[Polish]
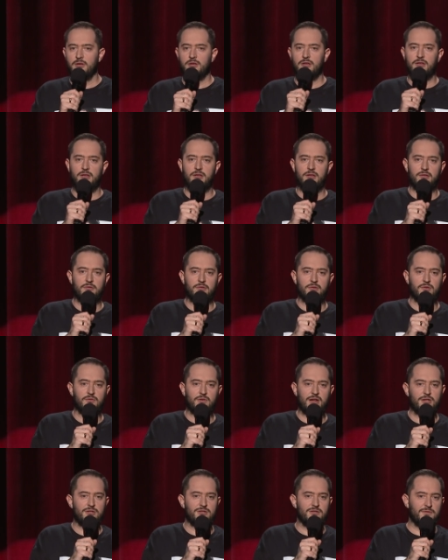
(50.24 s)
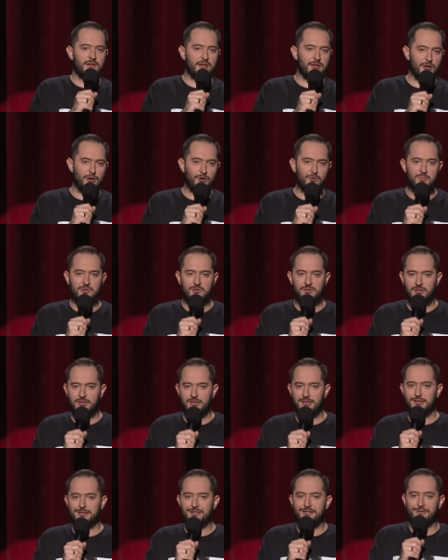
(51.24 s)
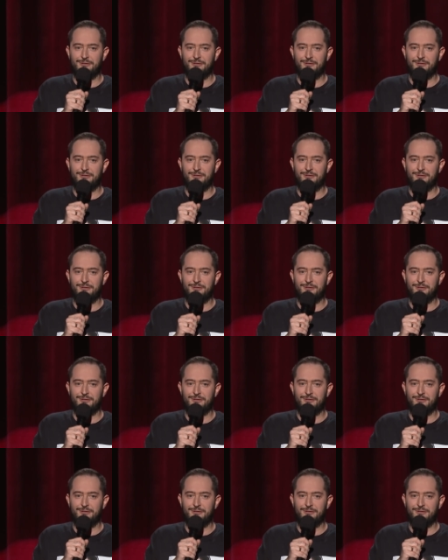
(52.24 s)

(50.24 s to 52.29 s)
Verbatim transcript: e, właściwie ją, bo to jest